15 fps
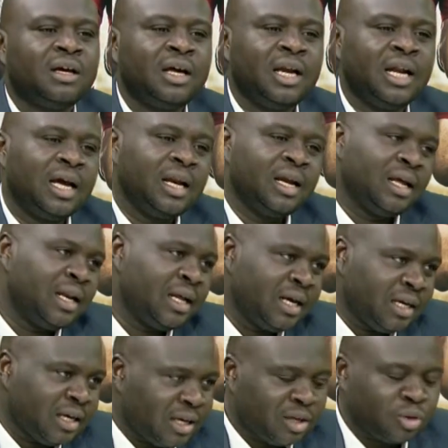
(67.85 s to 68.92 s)

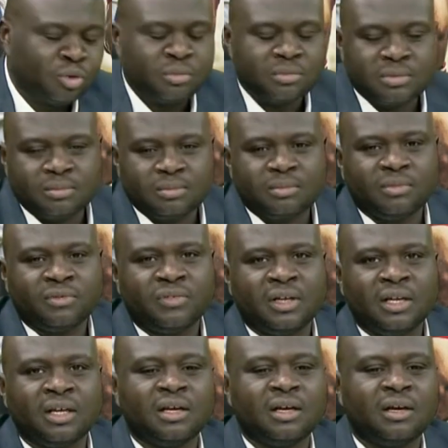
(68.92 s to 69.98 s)
الاهلي الخرطوم
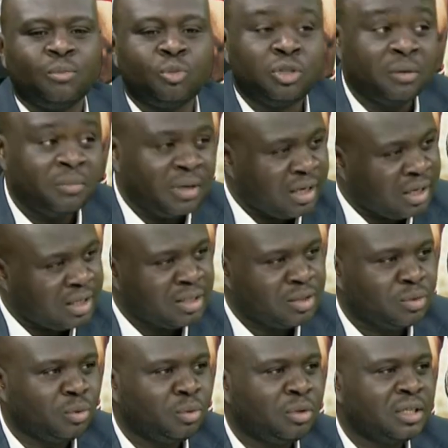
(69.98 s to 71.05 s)
فريق
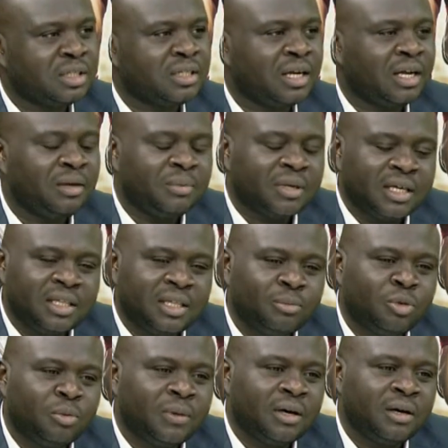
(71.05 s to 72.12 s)
متمرس وقلنا صلاح بيقدم